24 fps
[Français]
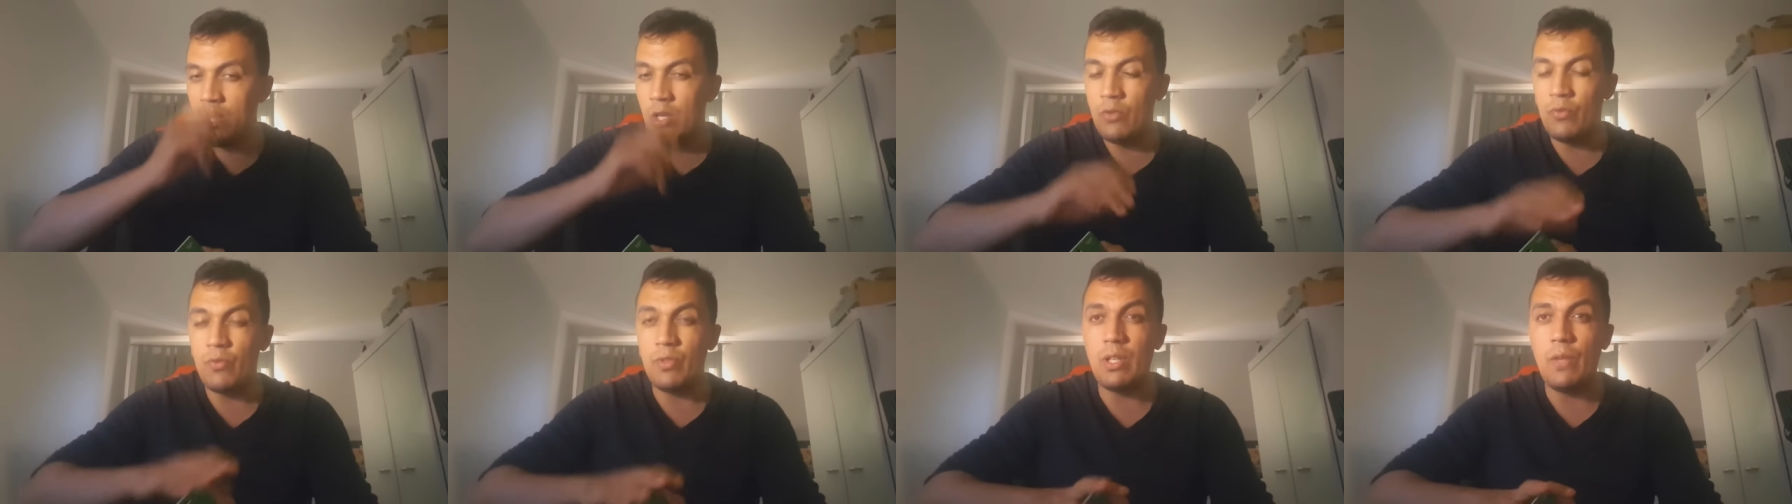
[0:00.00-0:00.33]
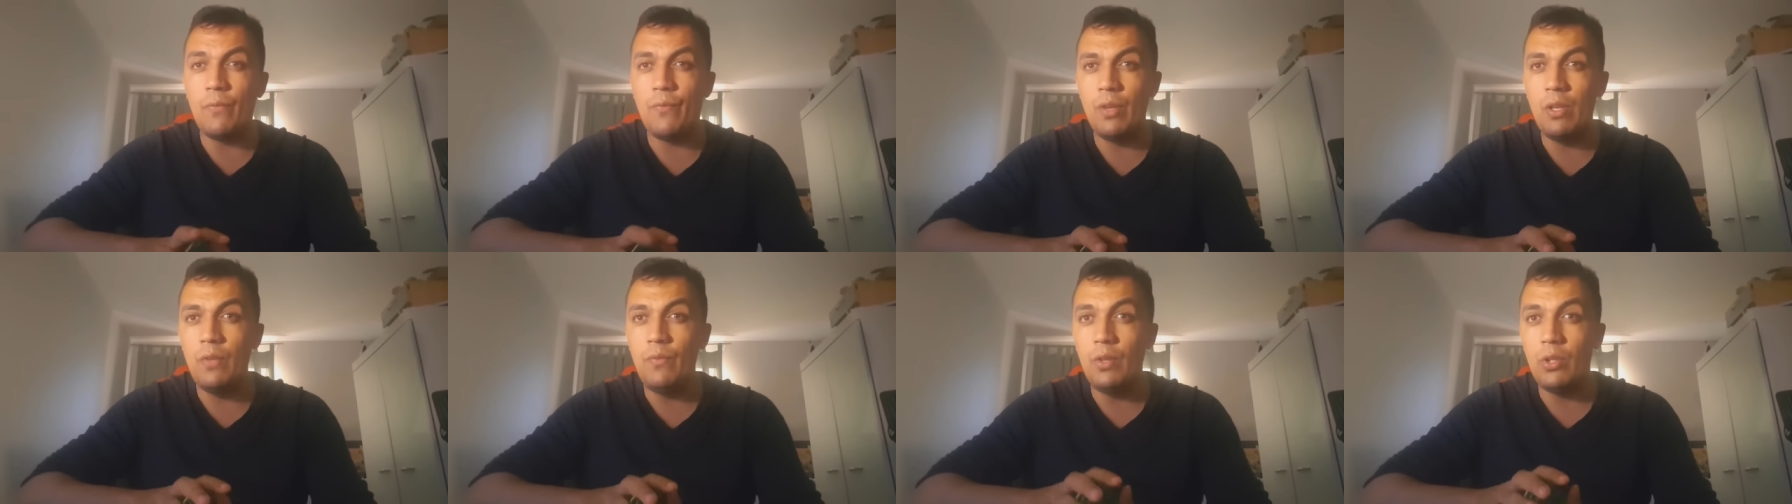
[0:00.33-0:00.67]
Je vous ai
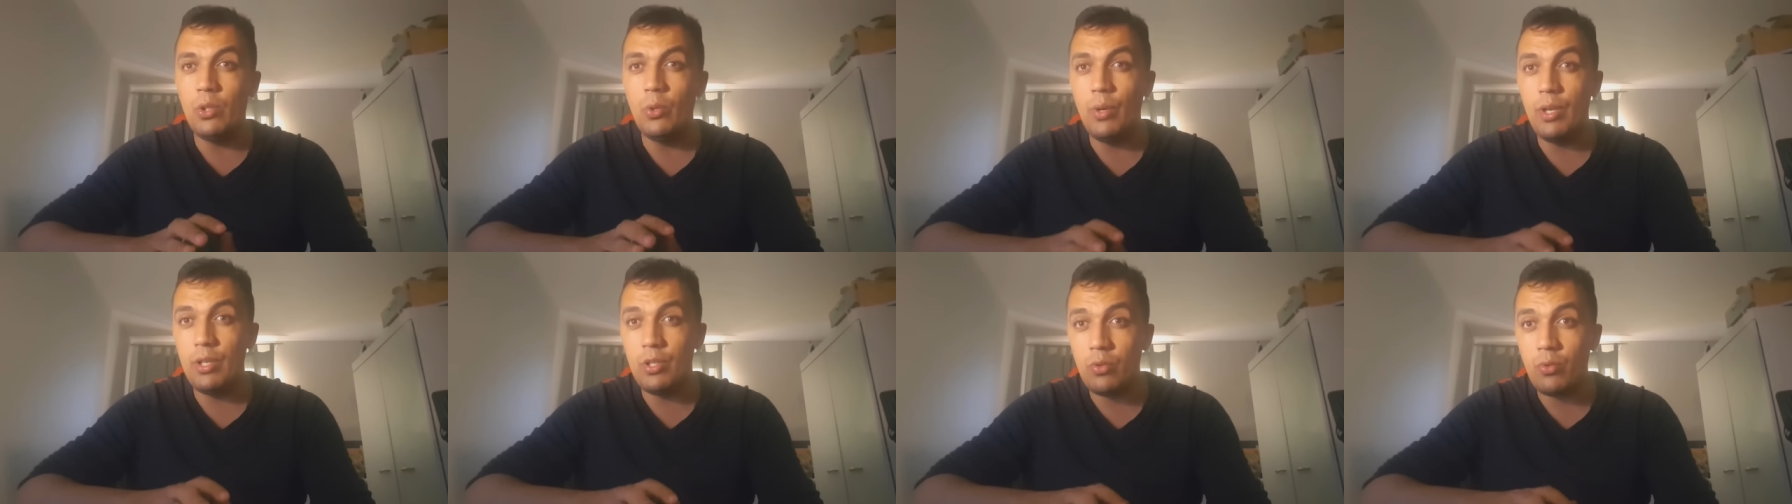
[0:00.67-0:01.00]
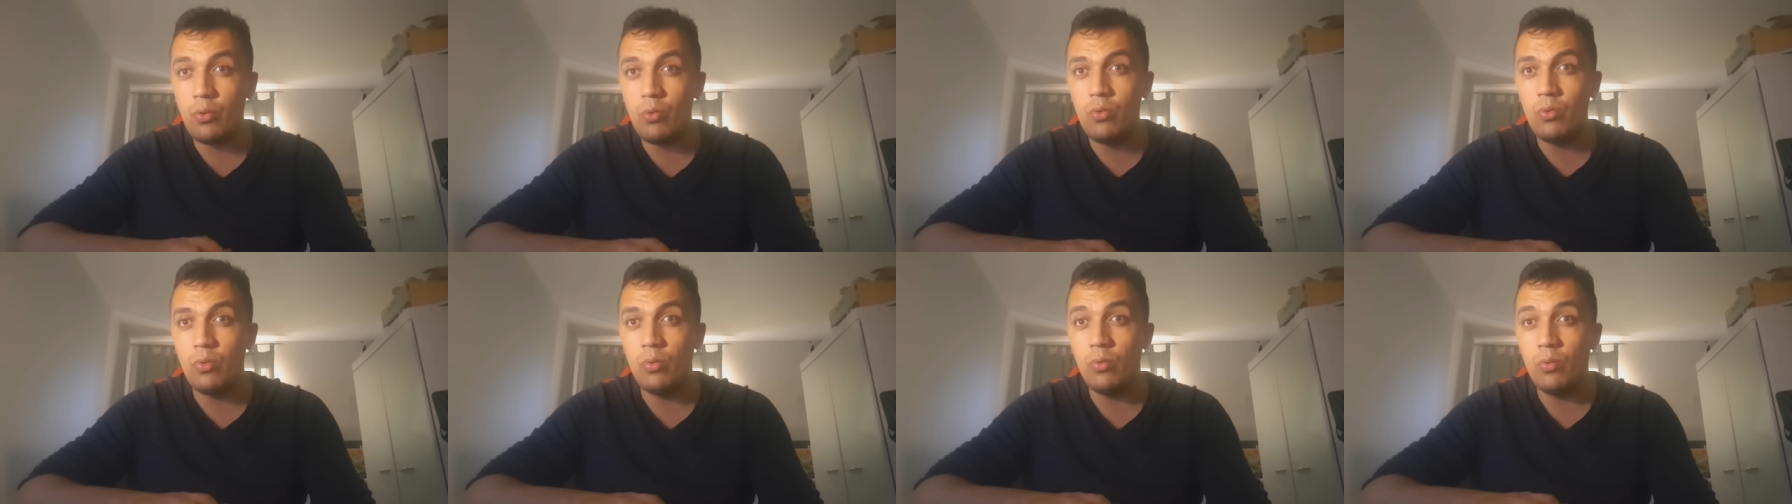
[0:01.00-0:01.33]
fait une vidéo
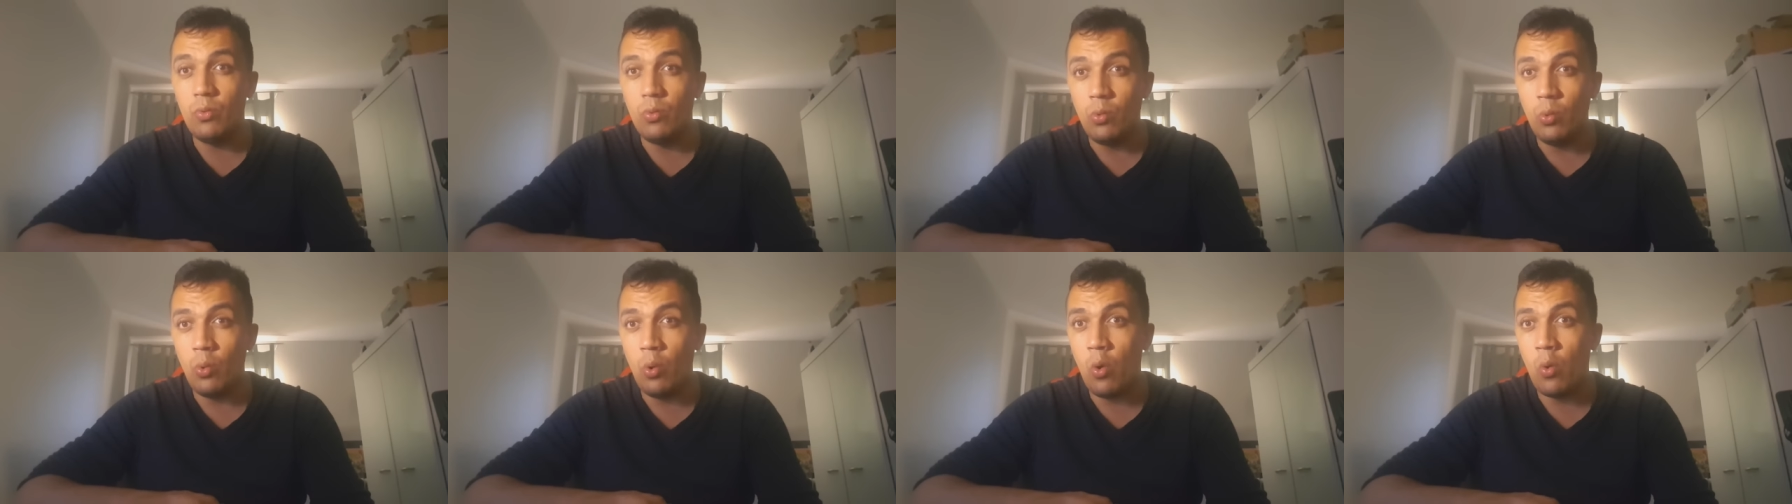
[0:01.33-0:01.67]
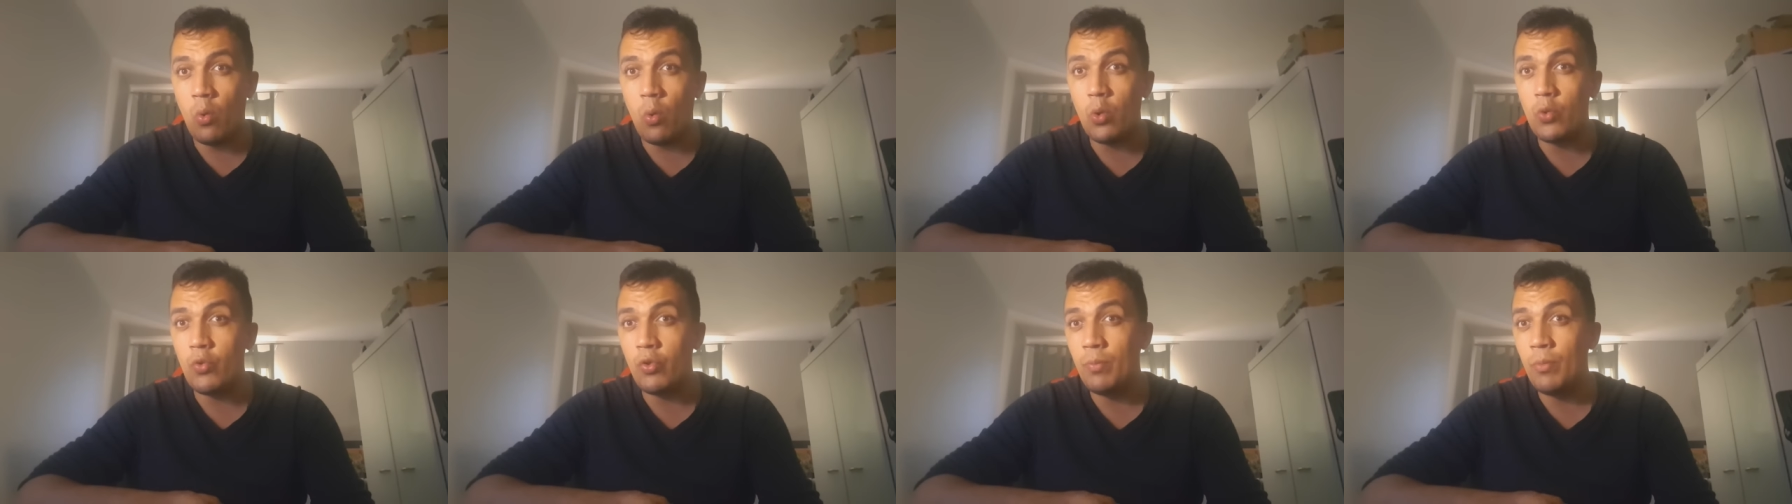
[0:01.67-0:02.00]
excuse où en
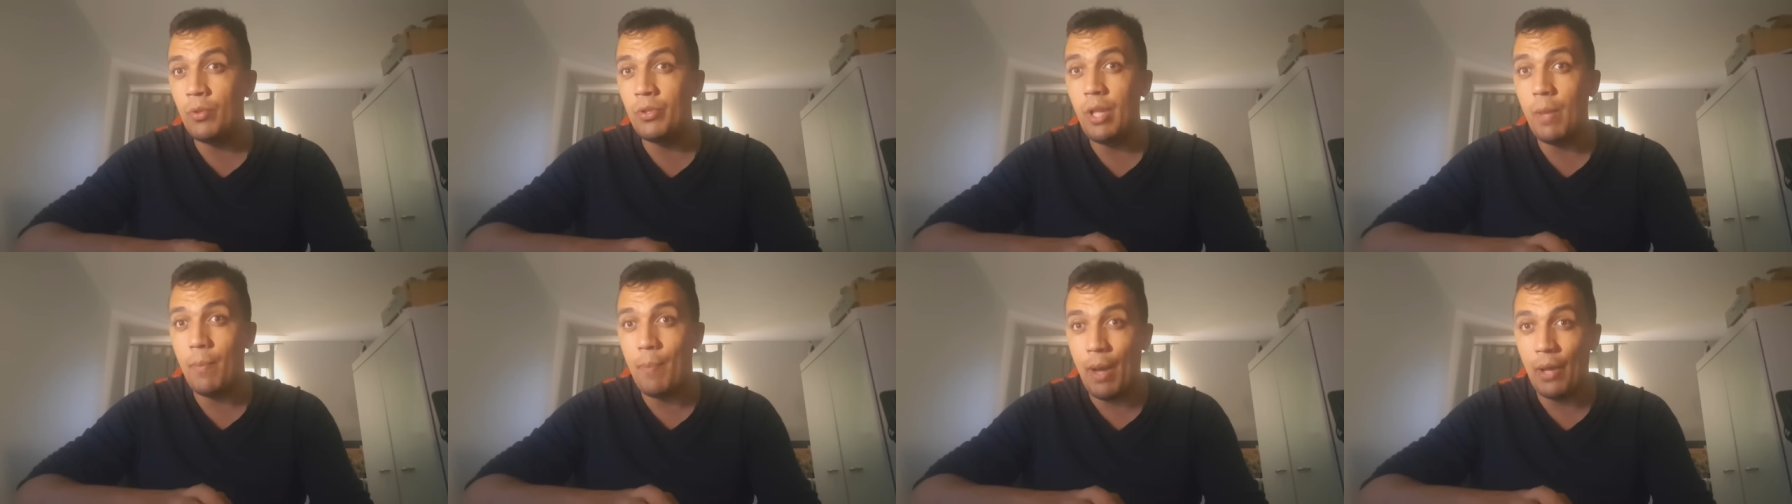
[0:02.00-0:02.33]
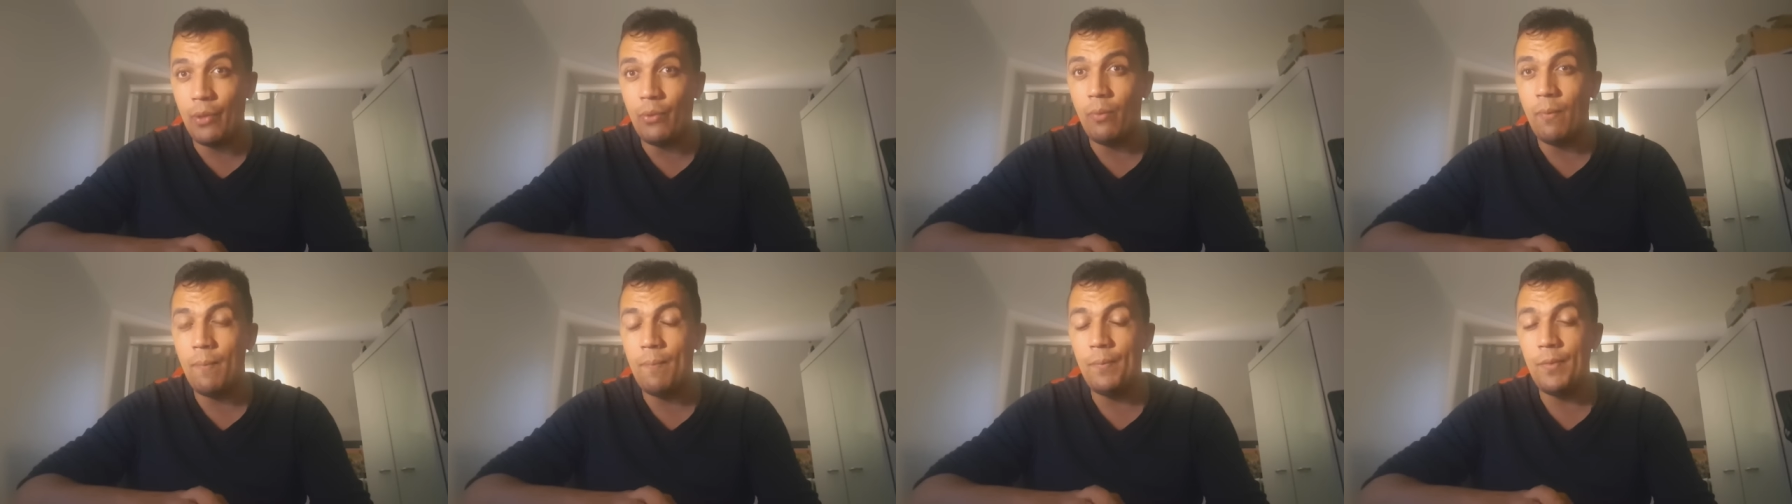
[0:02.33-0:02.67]
gros je vous demandais
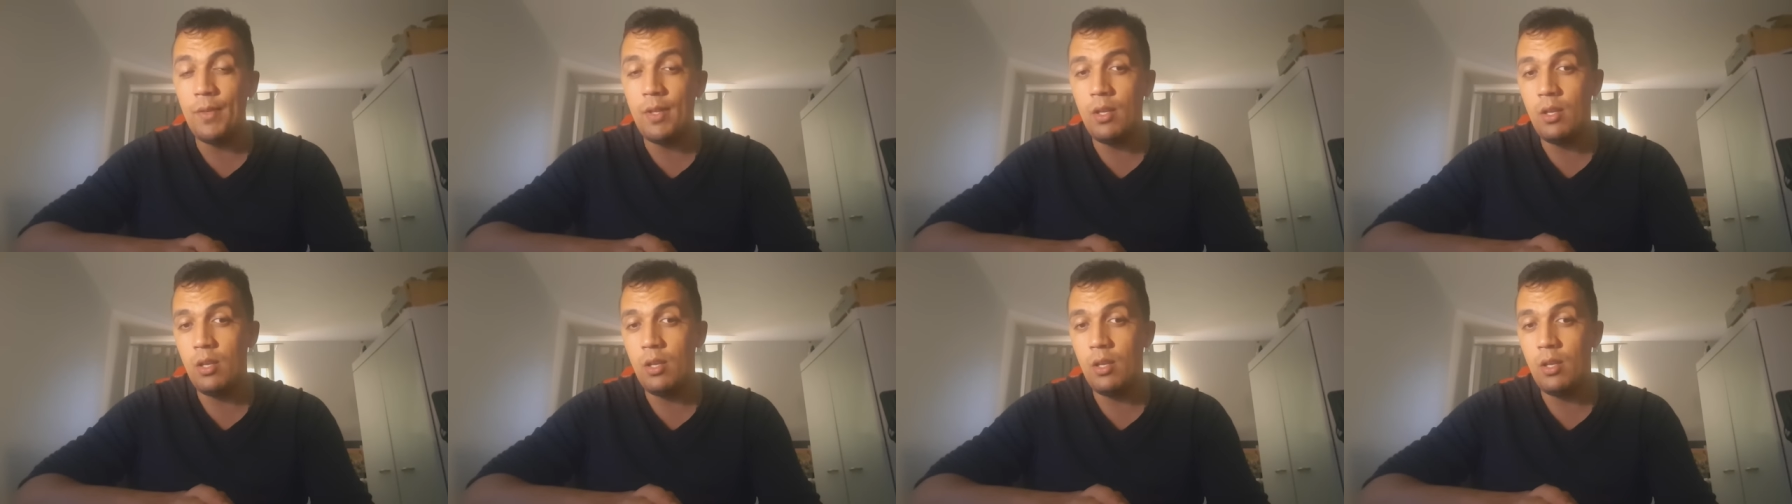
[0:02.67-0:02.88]
pardon